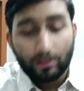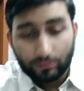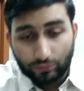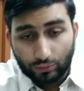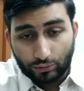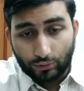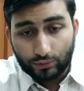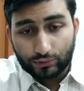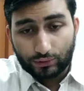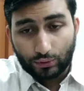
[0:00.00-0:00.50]

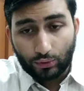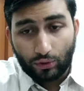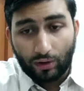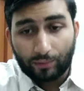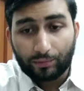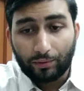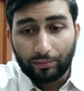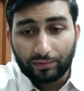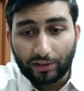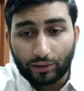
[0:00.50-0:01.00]
तो दोस्तों
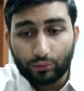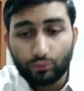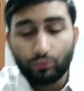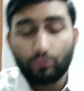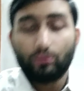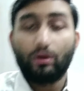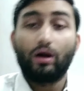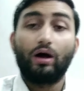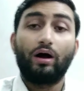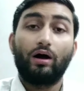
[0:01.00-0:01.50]
आपको बता
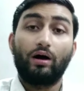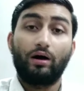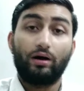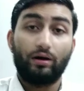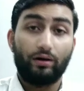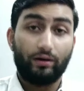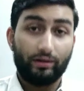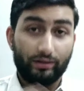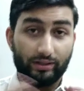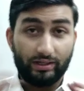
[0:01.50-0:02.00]

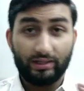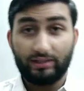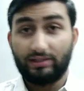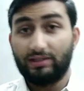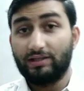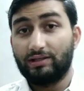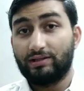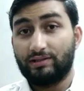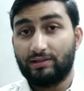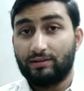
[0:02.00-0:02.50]
दूं एक
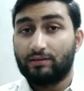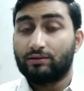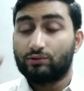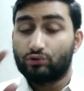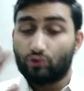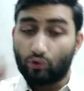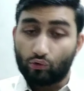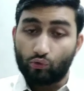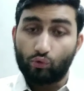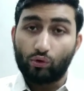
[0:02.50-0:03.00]
चीज
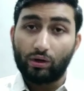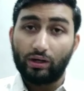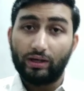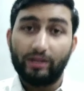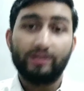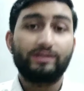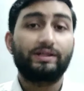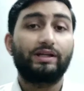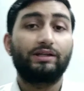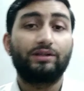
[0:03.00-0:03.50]
जो गूगल ने
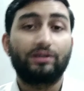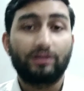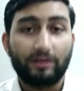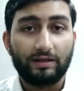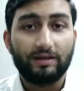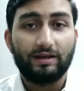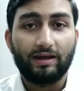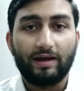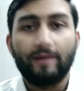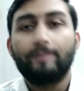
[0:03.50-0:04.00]
इसके अंदर
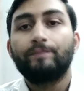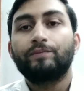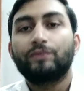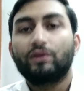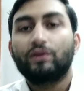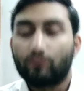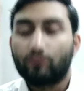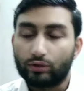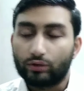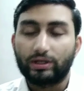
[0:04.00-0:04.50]
की है
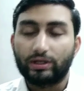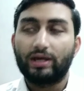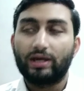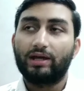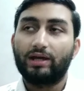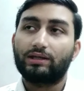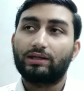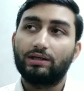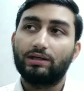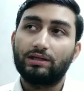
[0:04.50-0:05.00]
वो ये
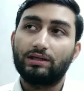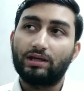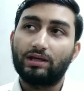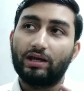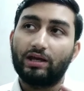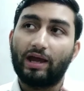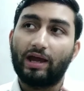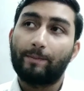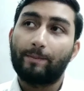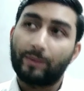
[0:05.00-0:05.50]
है कि ये
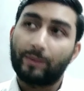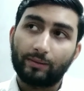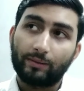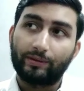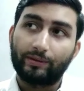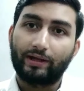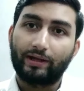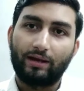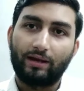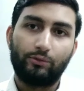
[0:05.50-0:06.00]
एप्पल
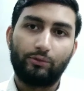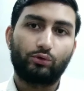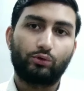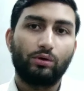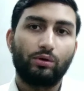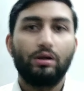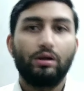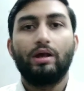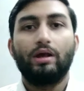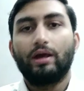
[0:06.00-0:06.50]
बन गए हैं
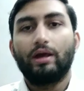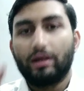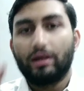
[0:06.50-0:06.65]
बिल्कुल